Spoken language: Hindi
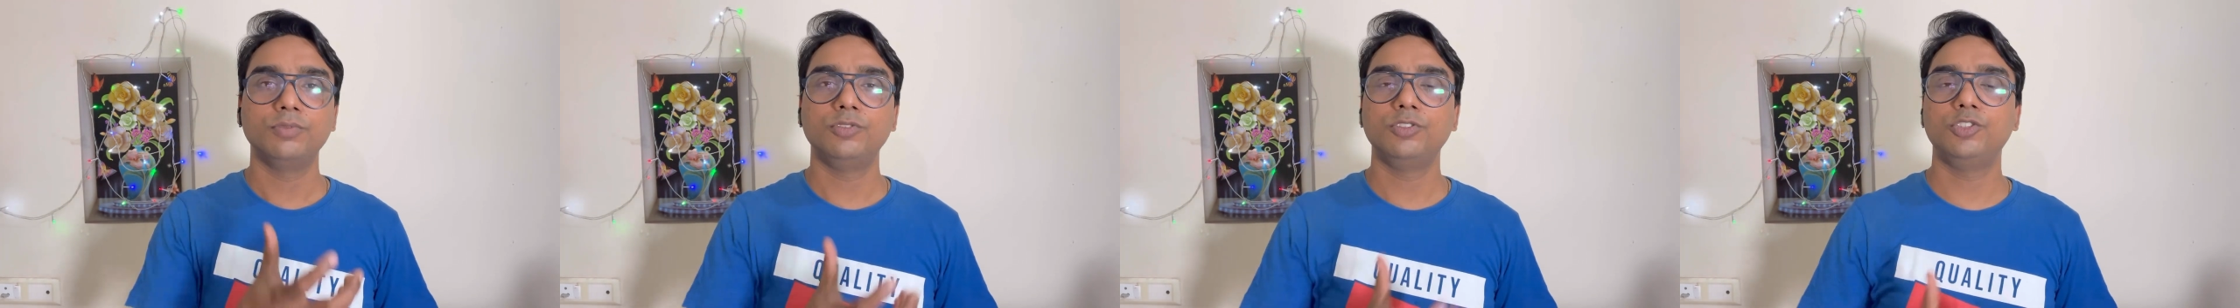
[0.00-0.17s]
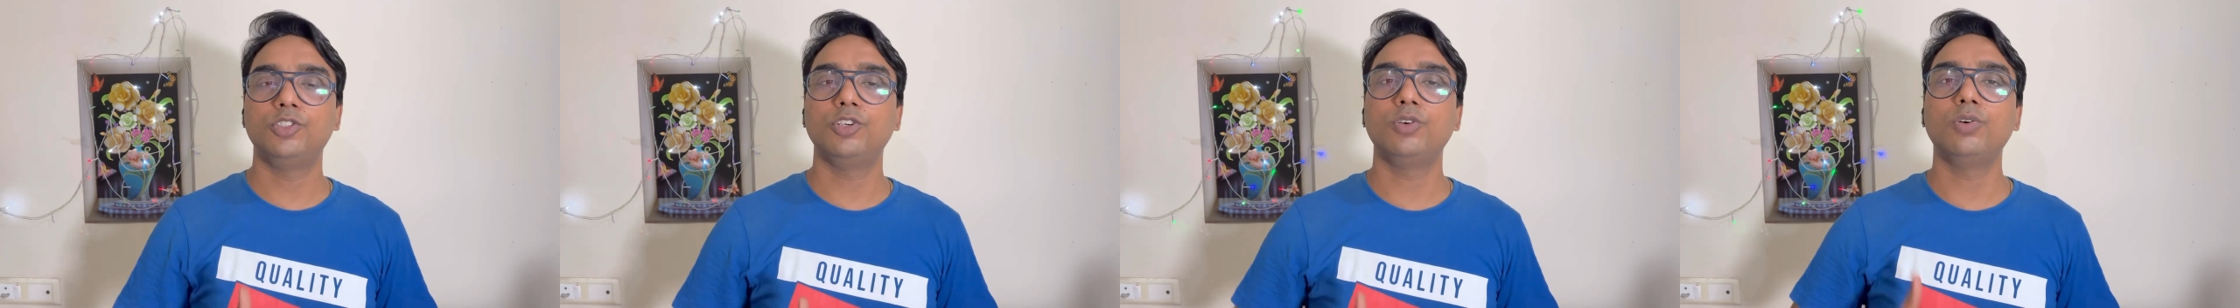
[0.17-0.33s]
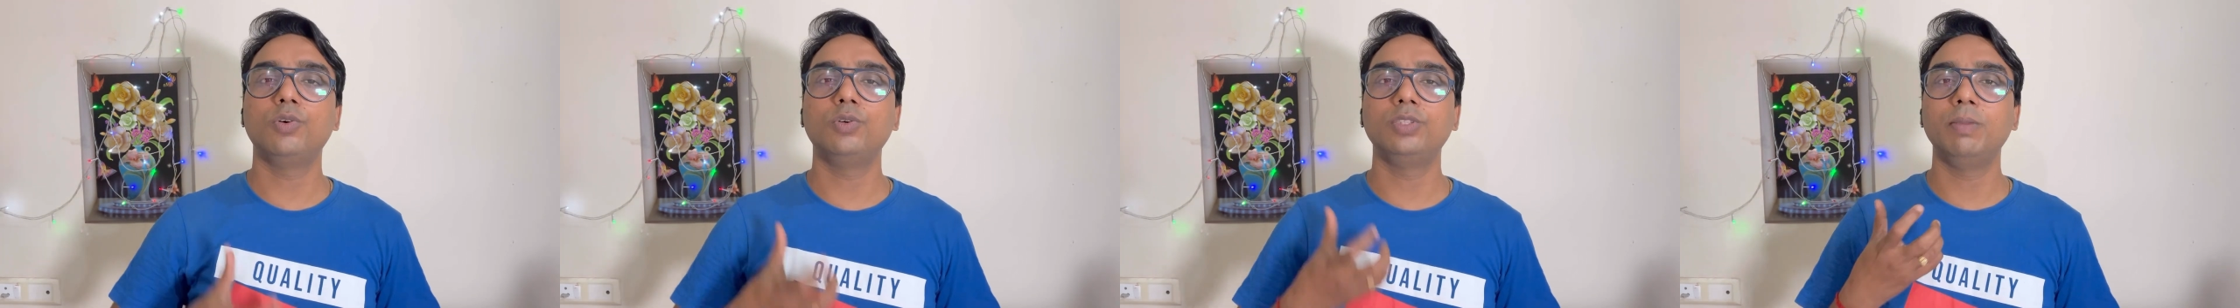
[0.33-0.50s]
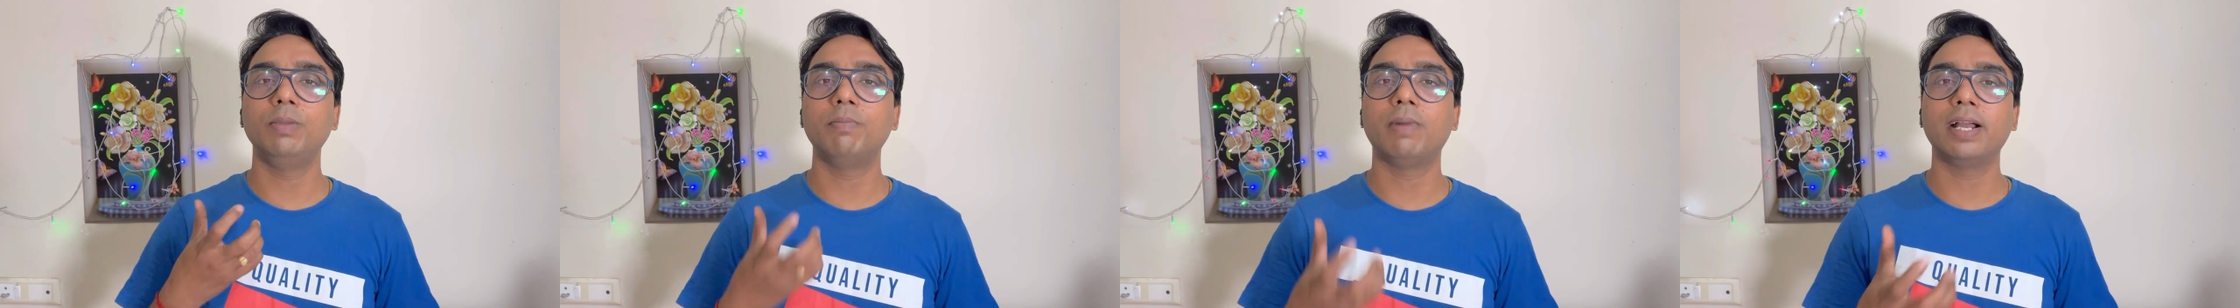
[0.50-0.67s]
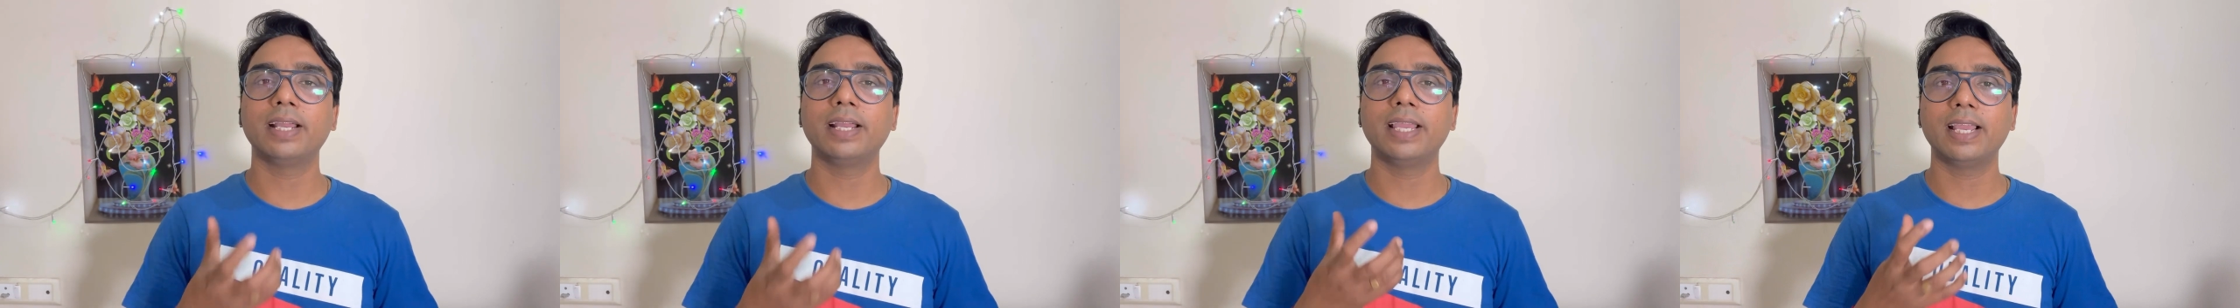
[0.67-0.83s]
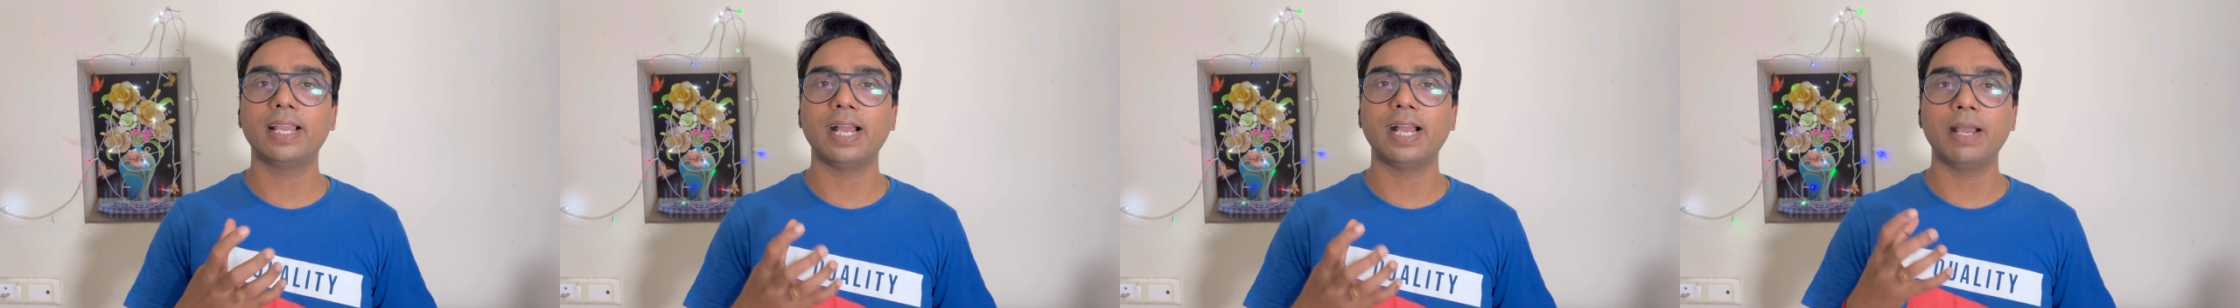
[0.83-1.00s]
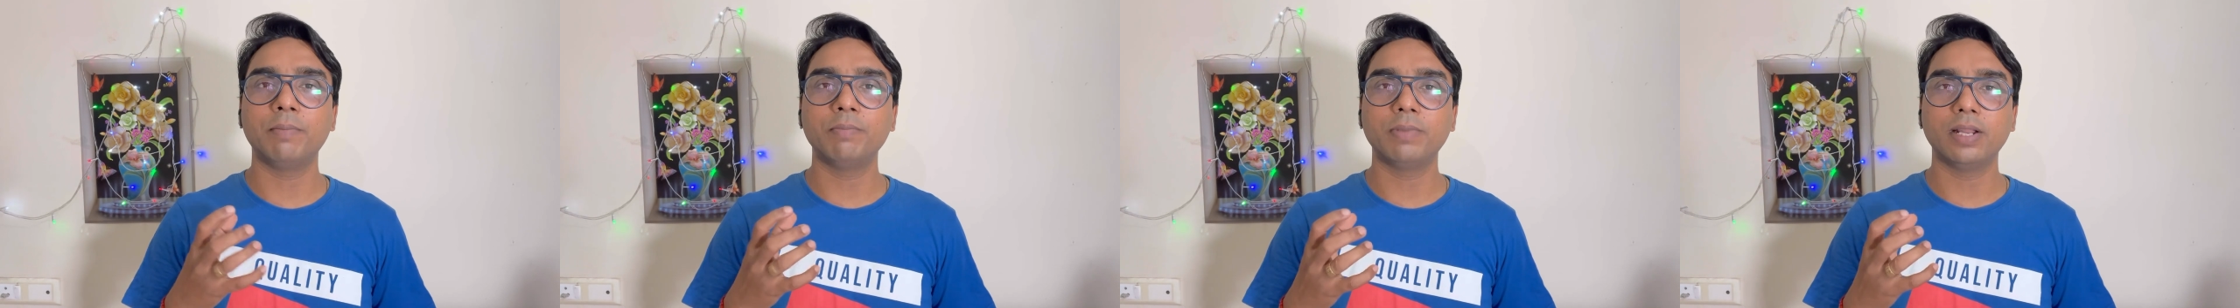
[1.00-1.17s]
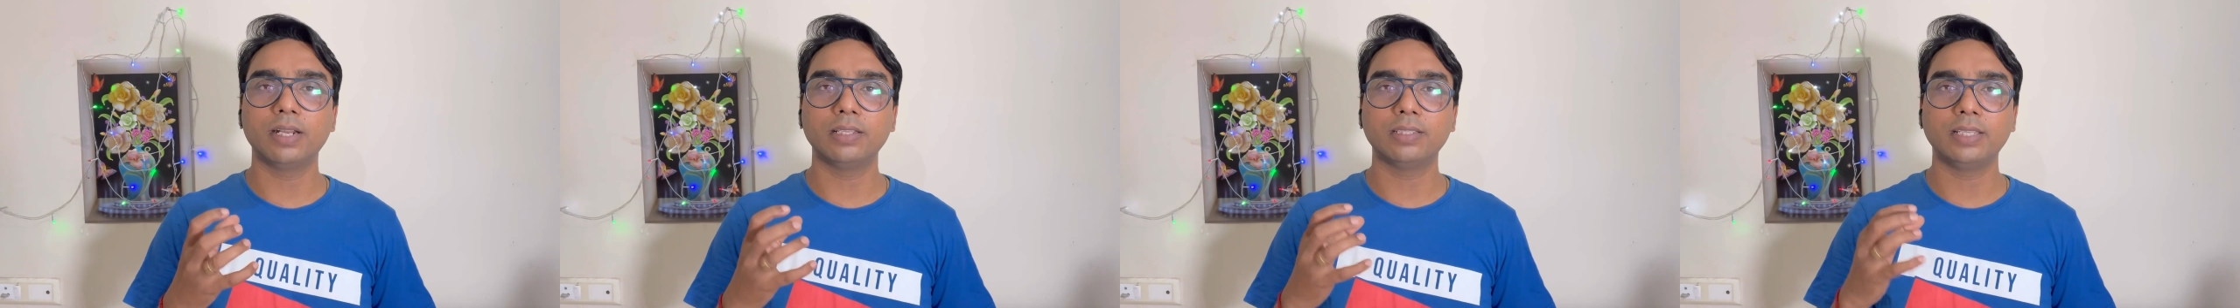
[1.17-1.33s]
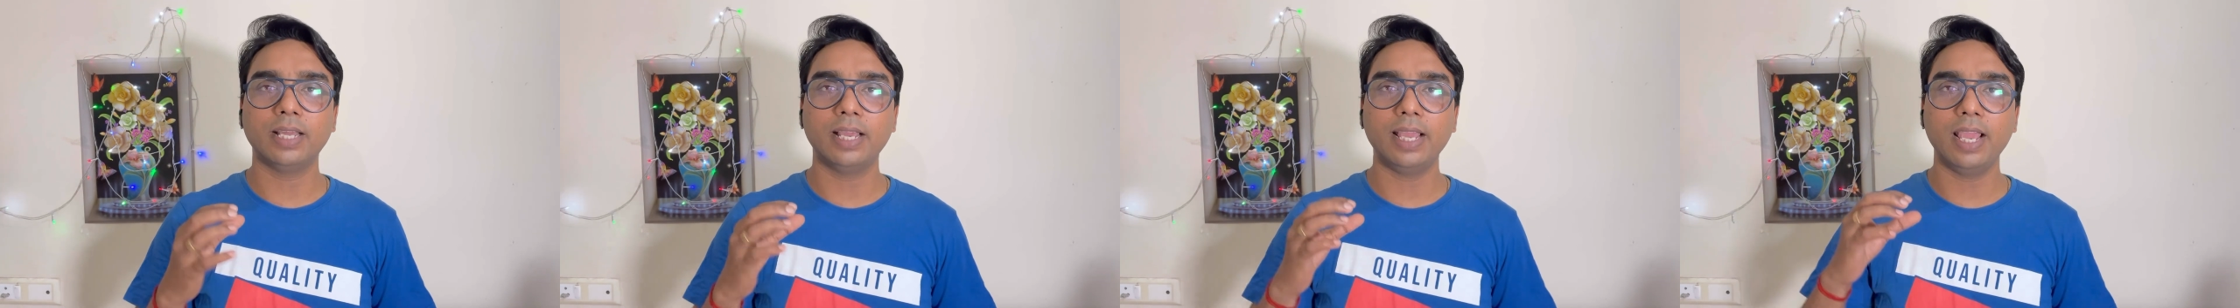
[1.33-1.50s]
जो दिमाग है काम
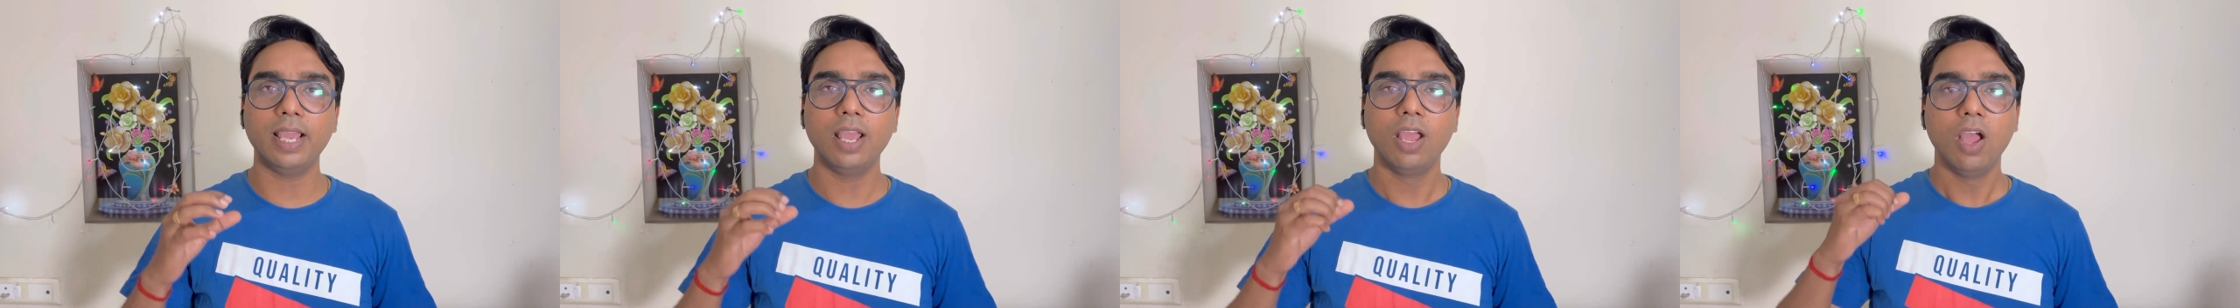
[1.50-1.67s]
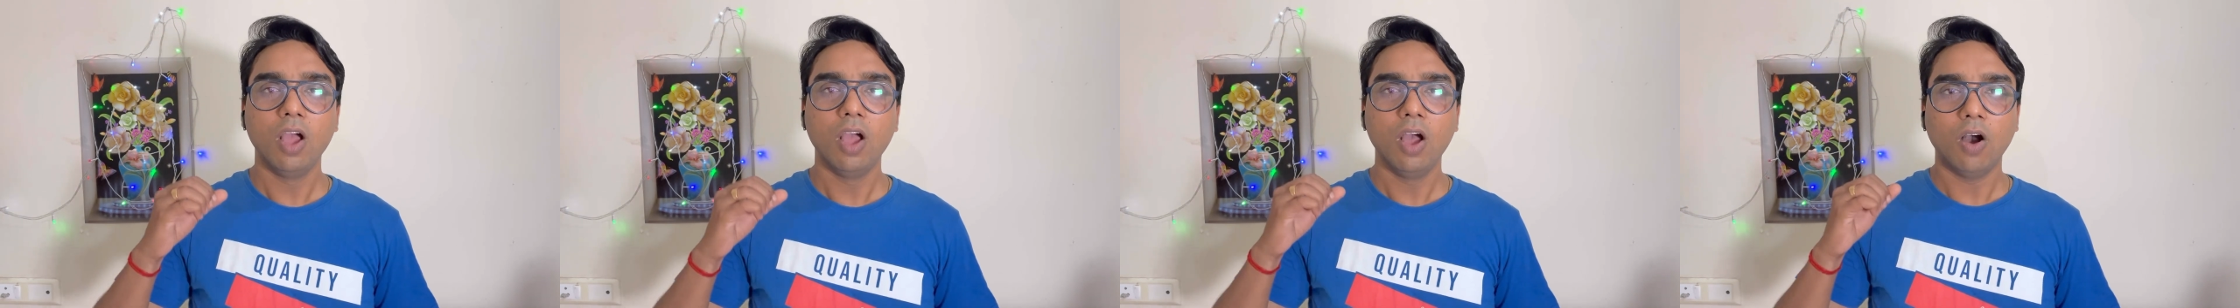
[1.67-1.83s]
करता है